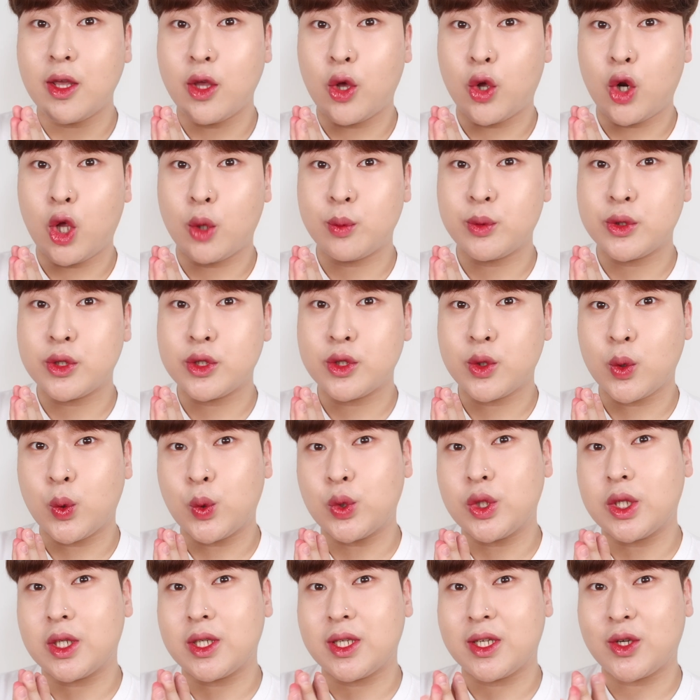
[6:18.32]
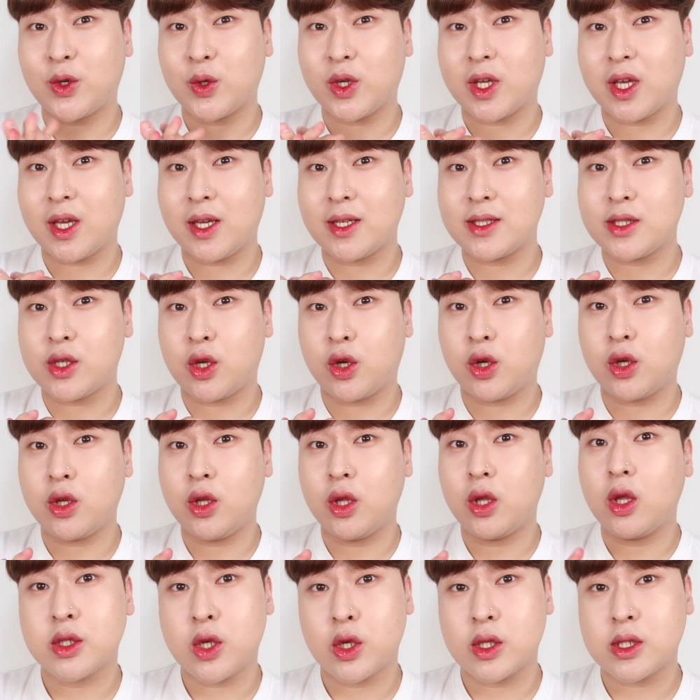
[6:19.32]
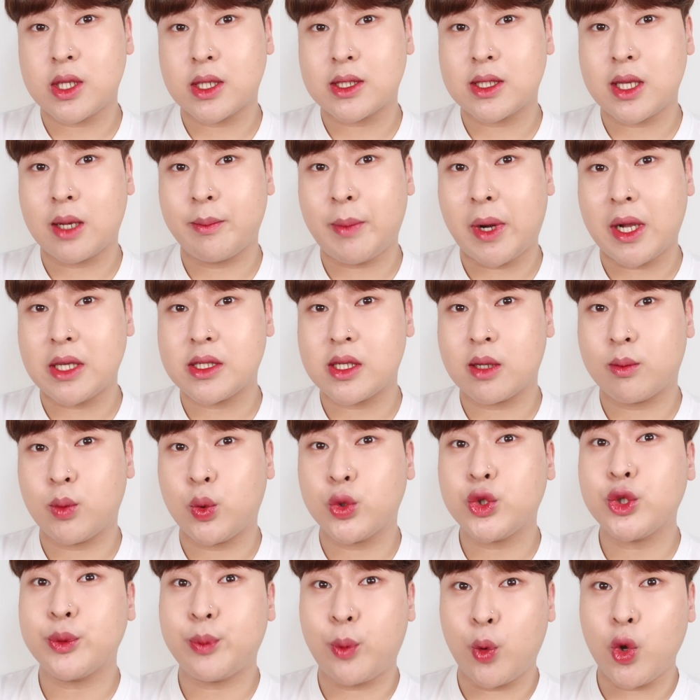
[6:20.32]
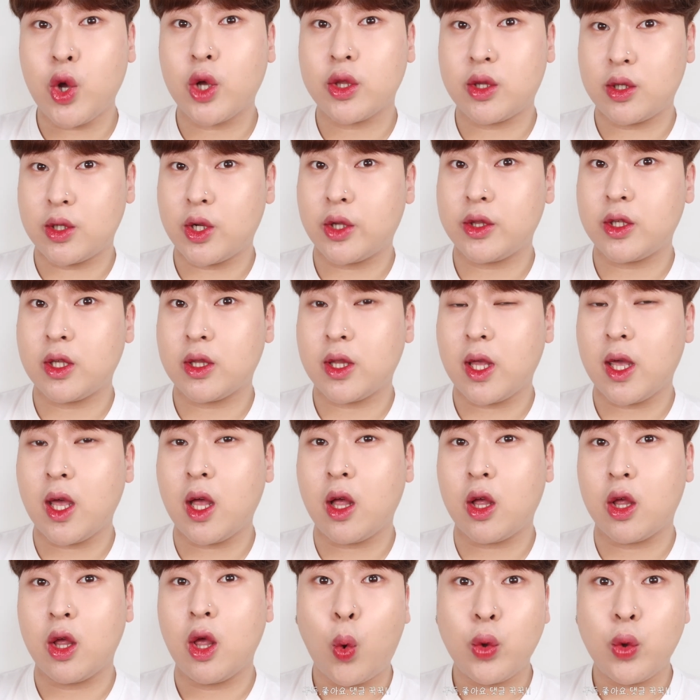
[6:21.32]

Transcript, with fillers: 여러분 오늘 이렇게 해서 전 색상 발색 모두 보여드렸는데요.